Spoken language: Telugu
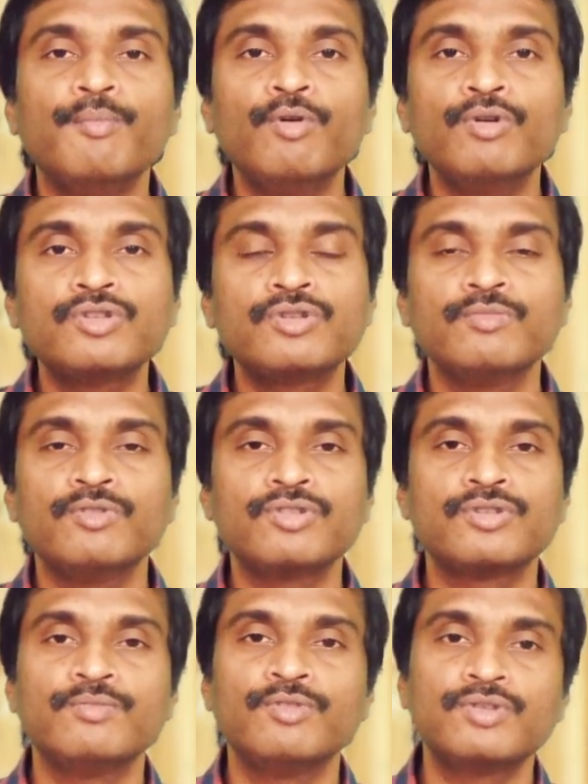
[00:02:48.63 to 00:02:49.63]
మోస్ట్
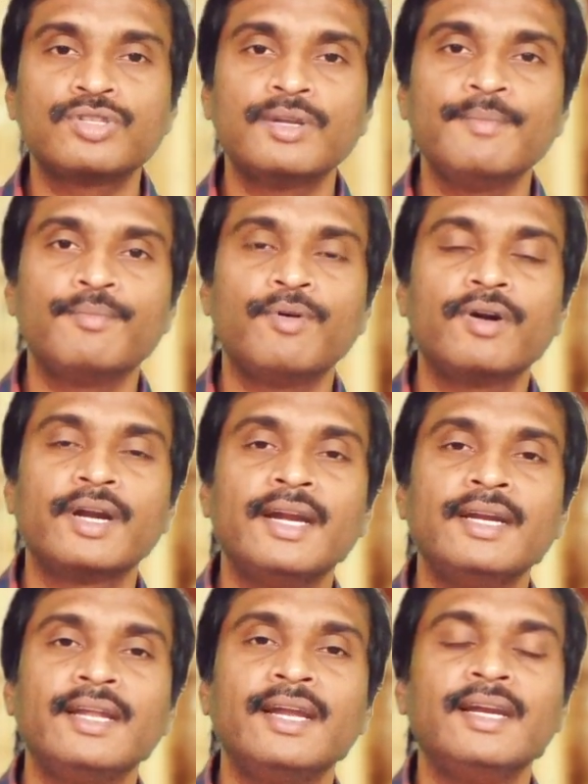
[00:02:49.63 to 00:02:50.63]
మోస్ట్ మోస్ట్
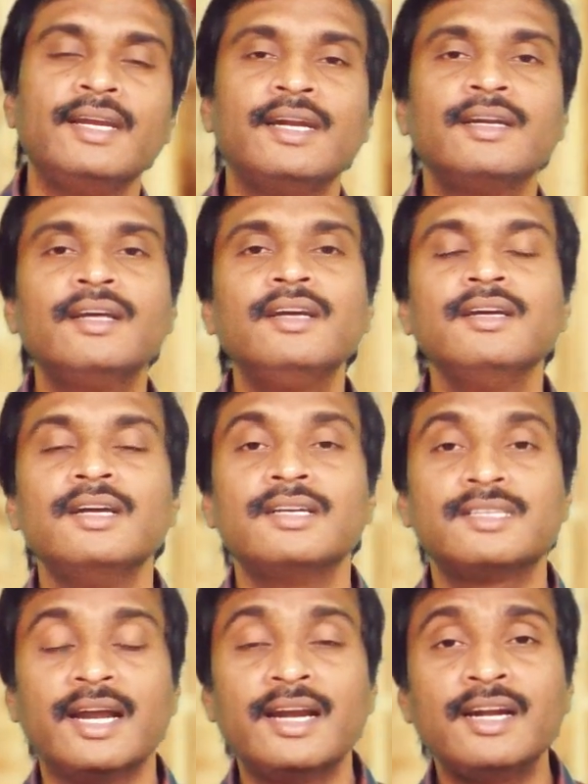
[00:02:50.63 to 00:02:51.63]
ఇంపార్టెంట్ ఏంటి అంటే
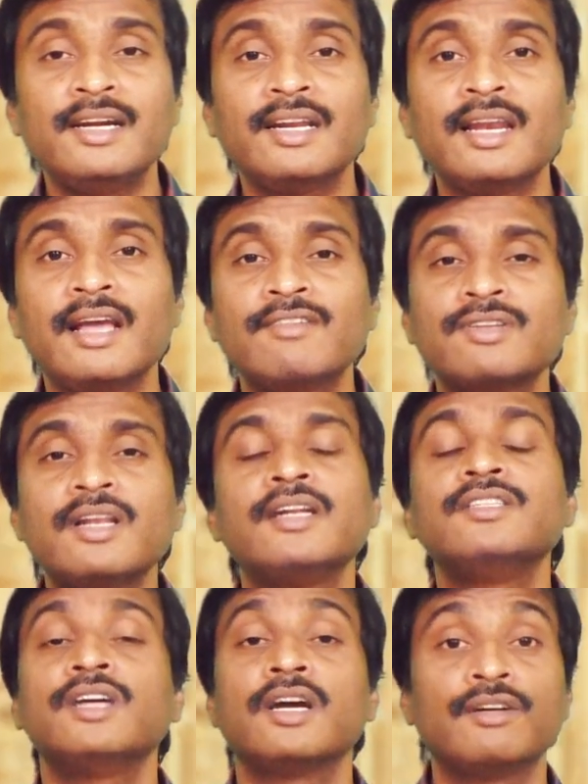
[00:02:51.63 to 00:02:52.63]
సెడెంటరీ లైఫ్ స్టైల్
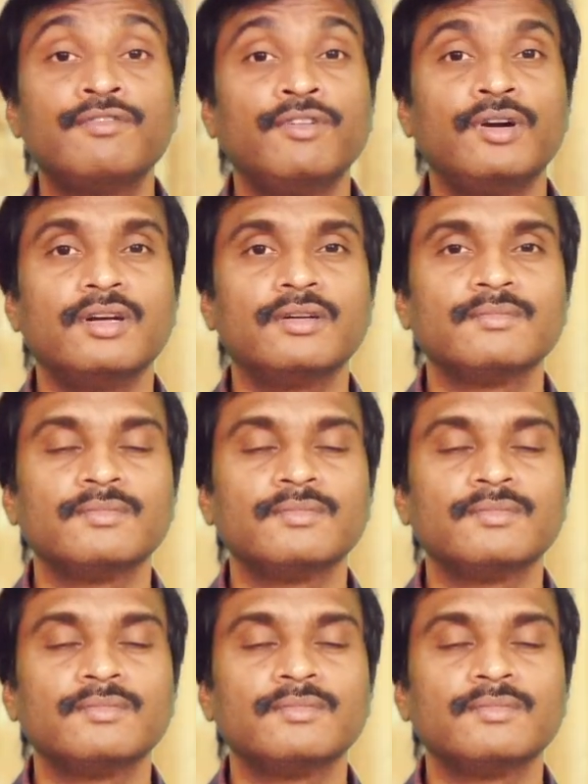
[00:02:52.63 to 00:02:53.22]
అండ్ జంక్ ఫుడ్